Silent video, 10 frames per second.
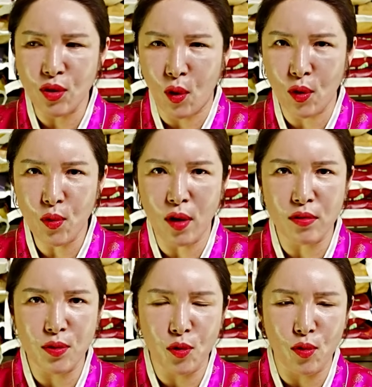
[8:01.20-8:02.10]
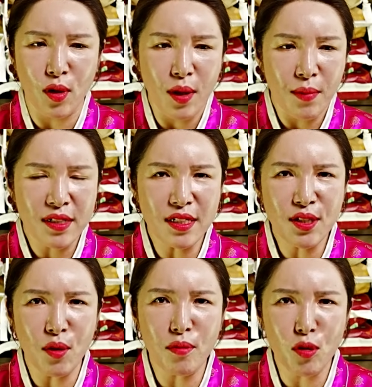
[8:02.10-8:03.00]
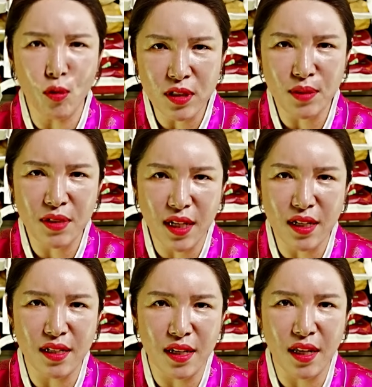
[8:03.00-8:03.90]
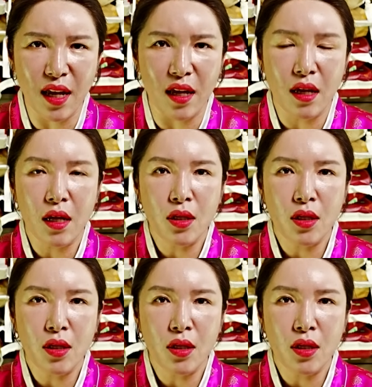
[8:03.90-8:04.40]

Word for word: 저것도 하고 싶고 막 쓸데없는 욕심이 생길 텐데